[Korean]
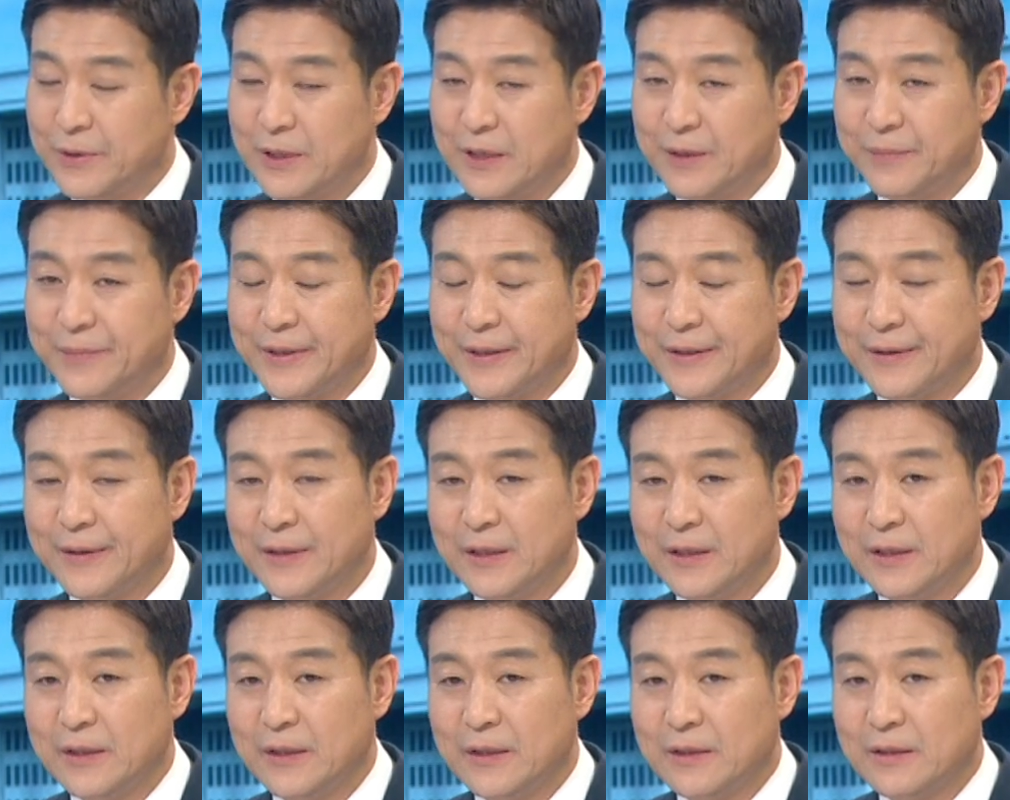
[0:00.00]
왜냐하면
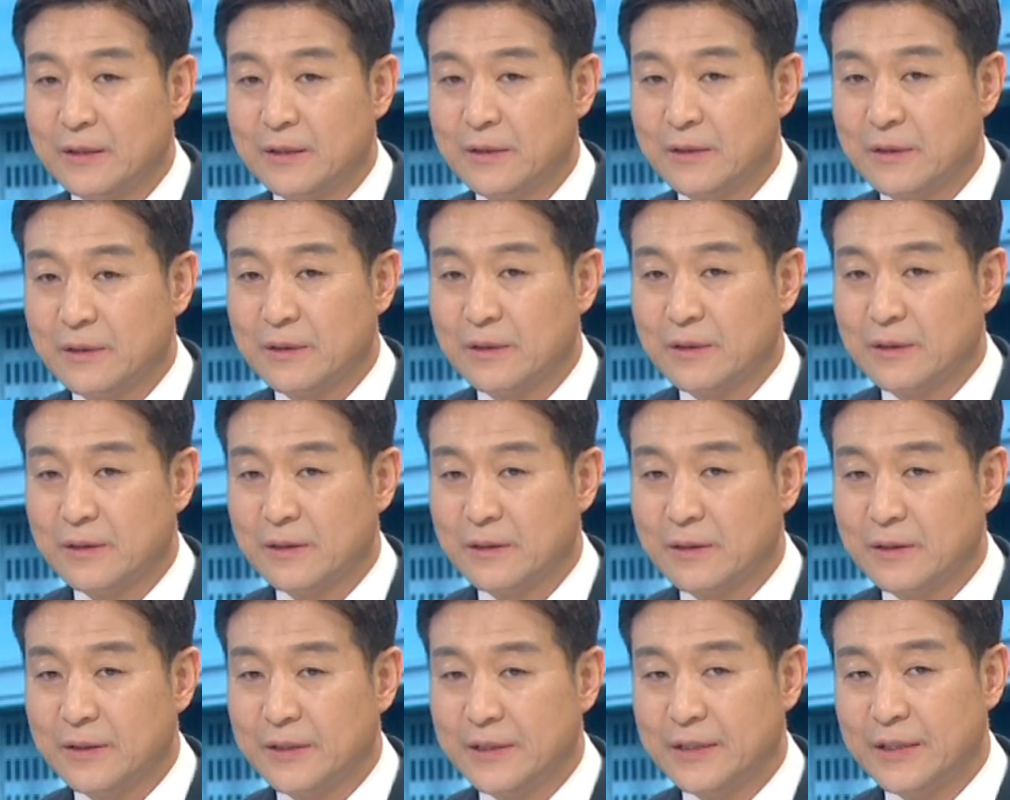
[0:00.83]

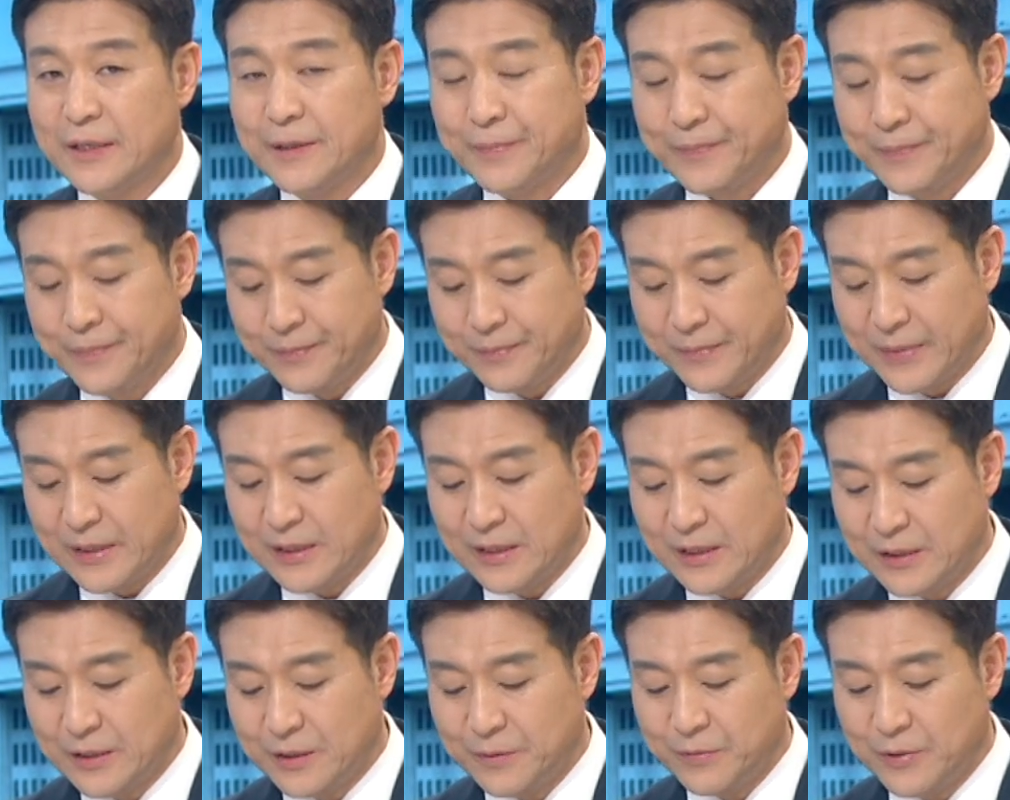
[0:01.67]
어, 이제
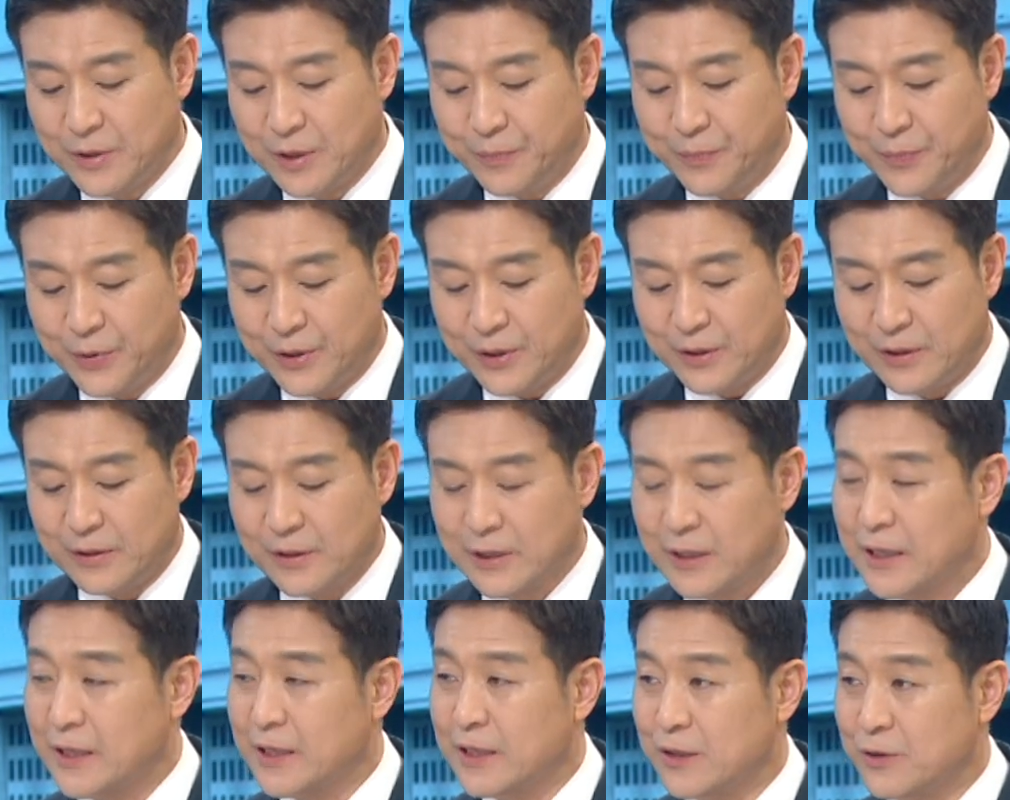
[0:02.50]
만약 이재명 대표의
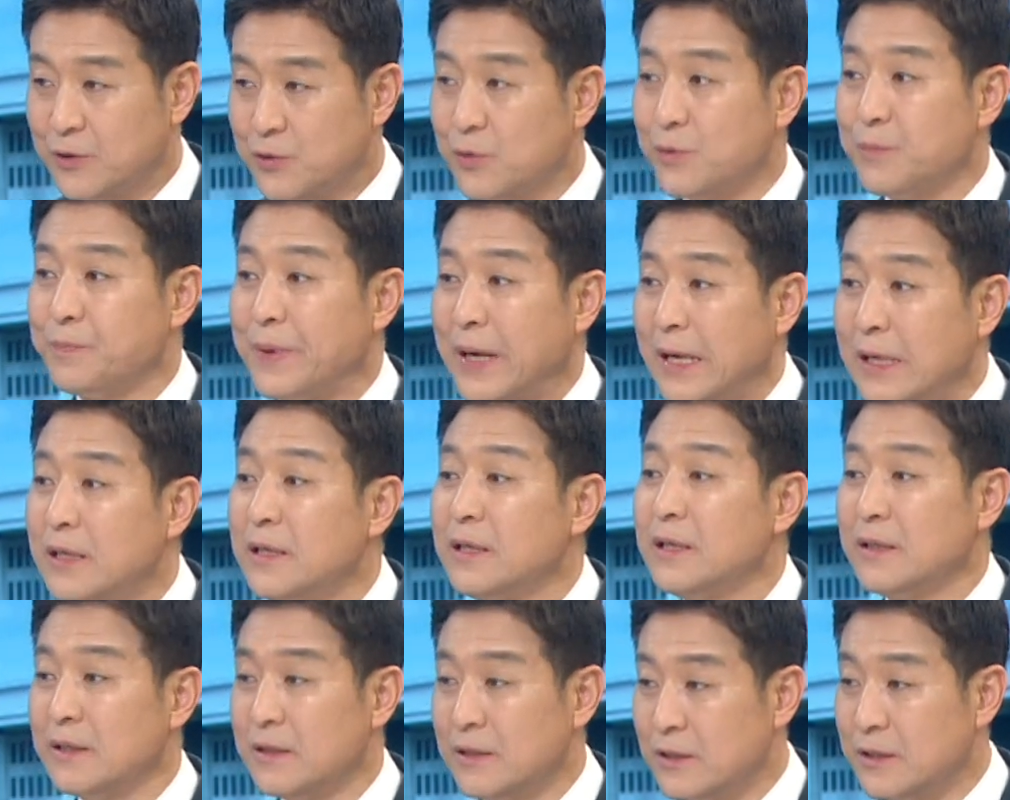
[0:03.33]
건강이 조금
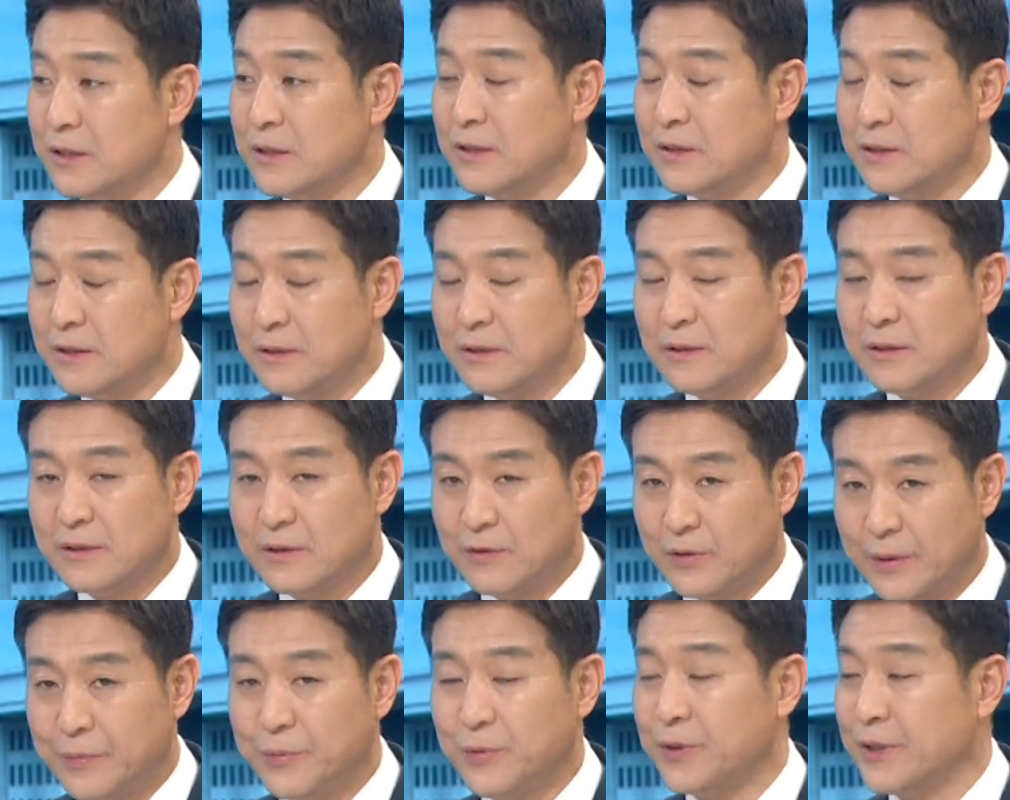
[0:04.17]
빨리
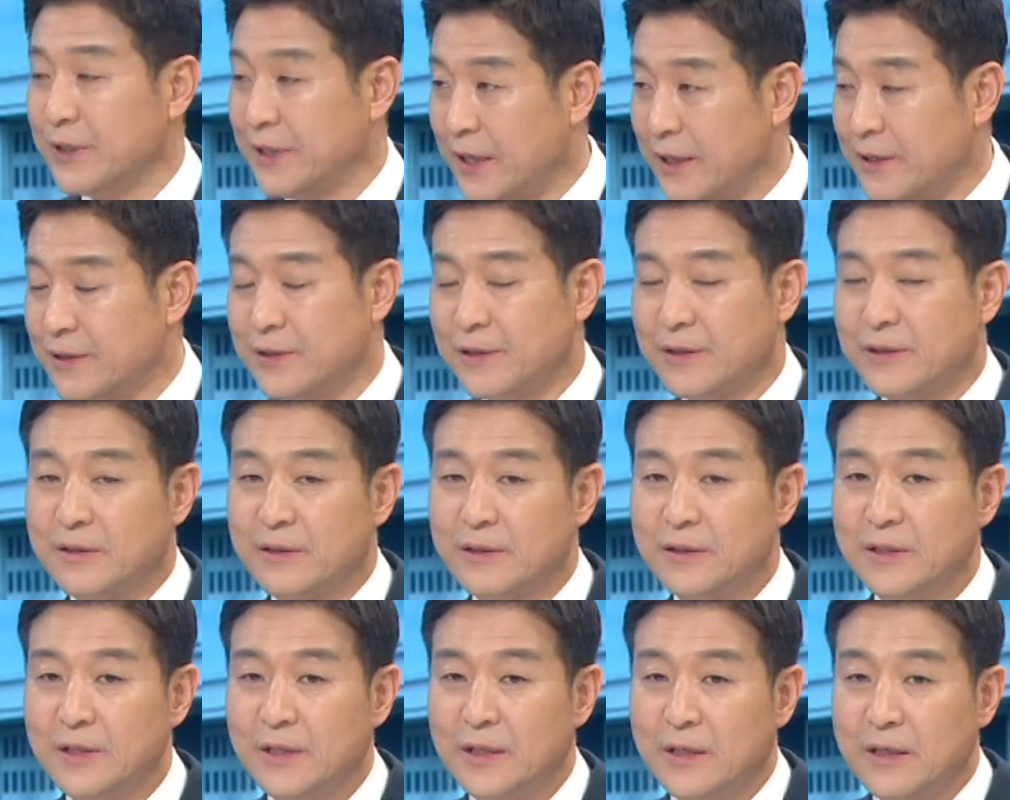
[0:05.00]
어, 회복이
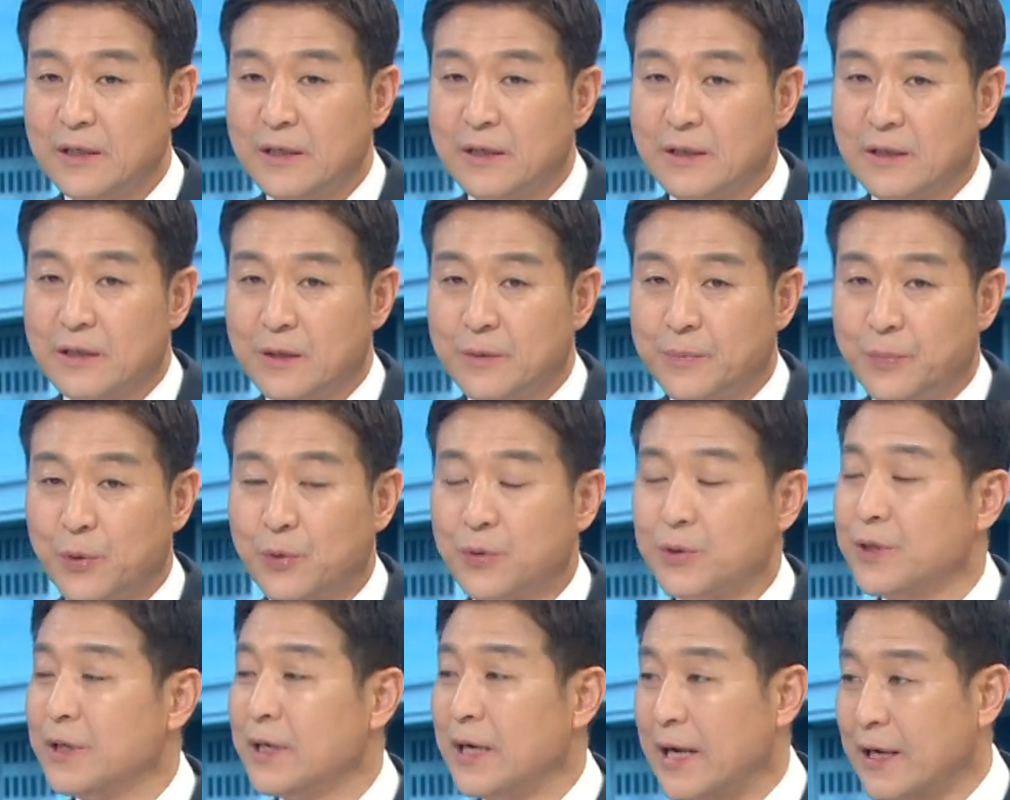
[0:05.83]
돼서 어,
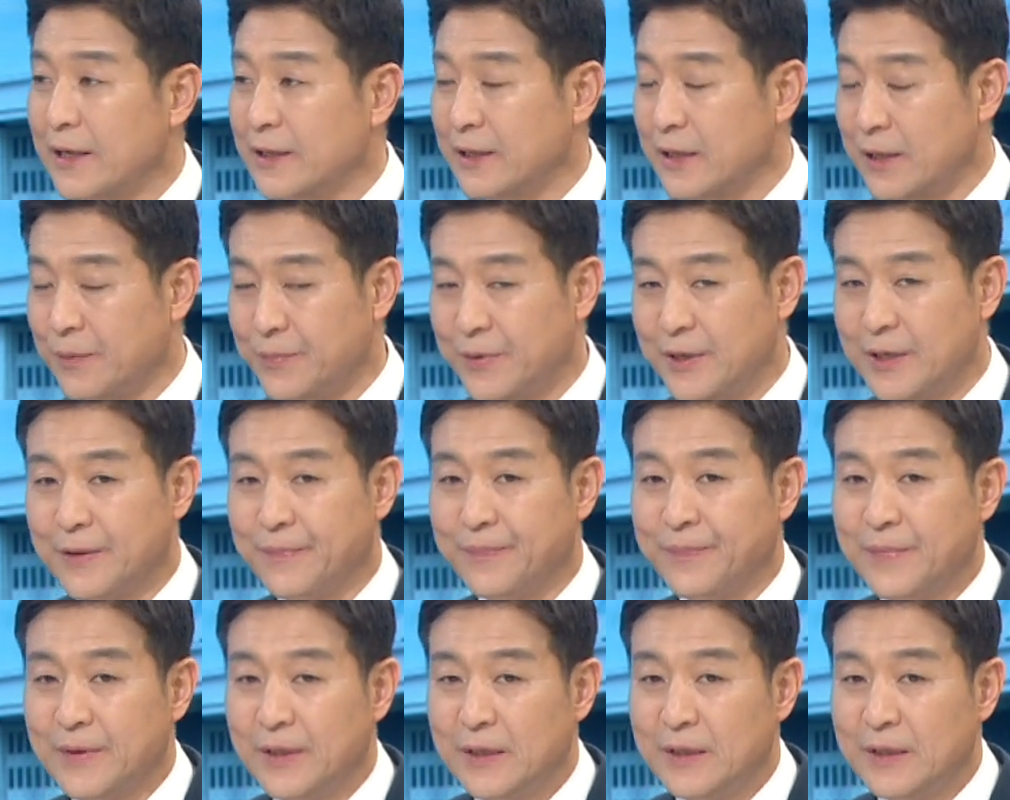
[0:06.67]
복귀를 하게 되면